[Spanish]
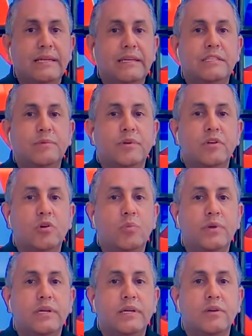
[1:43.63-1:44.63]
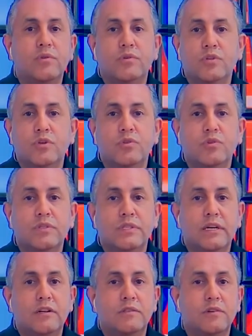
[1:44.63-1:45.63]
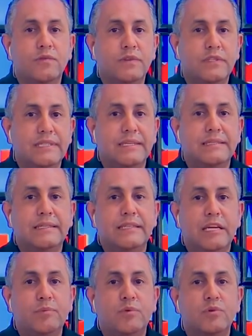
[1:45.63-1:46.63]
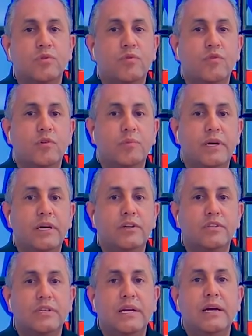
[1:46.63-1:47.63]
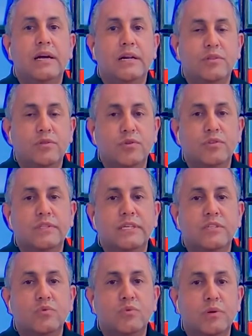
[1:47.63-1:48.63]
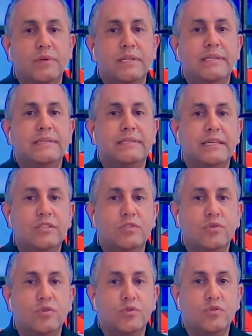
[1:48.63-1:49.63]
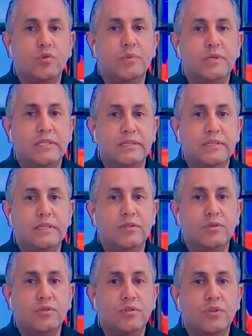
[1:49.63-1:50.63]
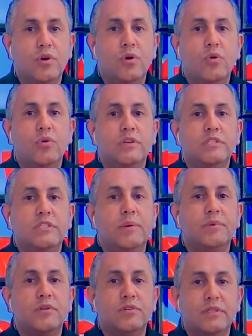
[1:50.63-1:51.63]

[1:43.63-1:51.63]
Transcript: y se pueden comunicar con nosotros a las oficinas en Naples o Fort Myers al 239-628-1300 o en Chapter